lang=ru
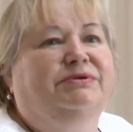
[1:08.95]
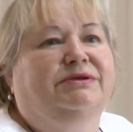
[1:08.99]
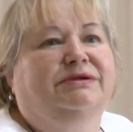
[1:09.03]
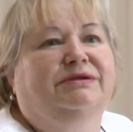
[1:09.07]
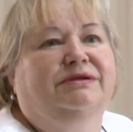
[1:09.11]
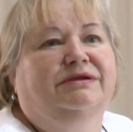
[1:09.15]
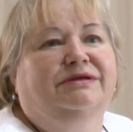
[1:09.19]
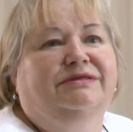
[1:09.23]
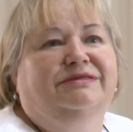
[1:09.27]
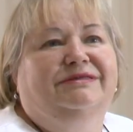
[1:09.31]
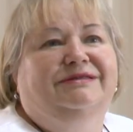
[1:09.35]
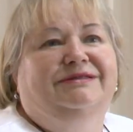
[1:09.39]

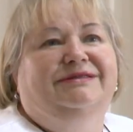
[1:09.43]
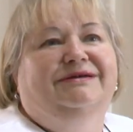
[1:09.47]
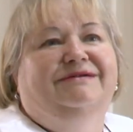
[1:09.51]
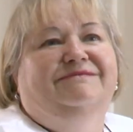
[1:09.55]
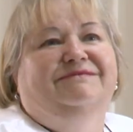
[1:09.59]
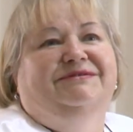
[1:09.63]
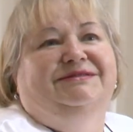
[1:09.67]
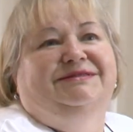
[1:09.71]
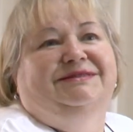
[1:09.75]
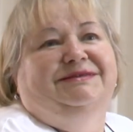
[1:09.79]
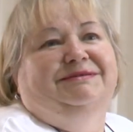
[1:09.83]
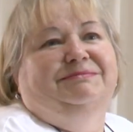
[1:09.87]
приросла
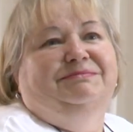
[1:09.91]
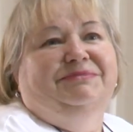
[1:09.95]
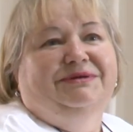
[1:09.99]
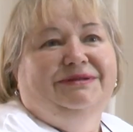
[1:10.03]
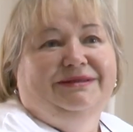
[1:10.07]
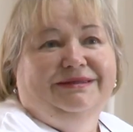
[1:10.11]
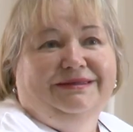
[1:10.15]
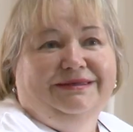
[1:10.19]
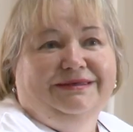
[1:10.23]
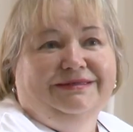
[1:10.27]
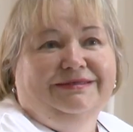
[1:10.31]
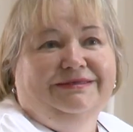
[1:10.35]
в этой
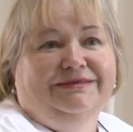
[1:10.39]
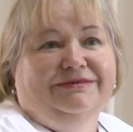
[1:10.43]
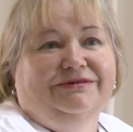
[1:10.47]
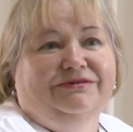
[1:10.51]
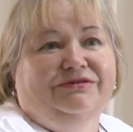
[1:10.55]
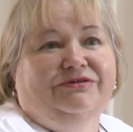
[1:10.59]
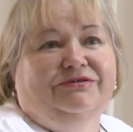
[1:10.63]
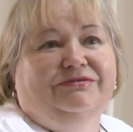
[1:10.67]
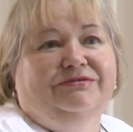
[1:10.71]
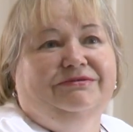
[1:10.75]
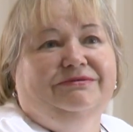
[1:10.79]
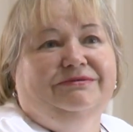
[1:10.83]
больнице,
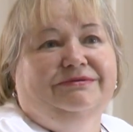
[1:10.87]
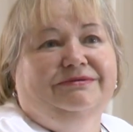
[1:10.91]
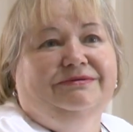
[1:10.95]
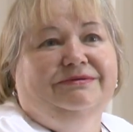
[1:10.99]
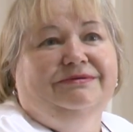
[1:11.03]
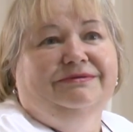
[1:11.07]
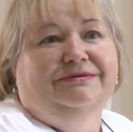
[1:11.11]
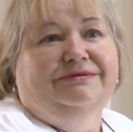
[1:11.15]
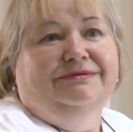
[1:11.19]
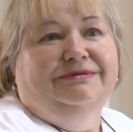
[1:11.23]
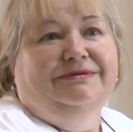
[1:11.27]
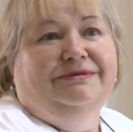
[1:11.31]

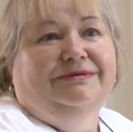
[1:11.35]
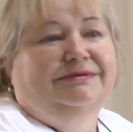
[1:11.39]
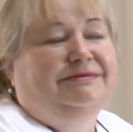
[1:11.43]
что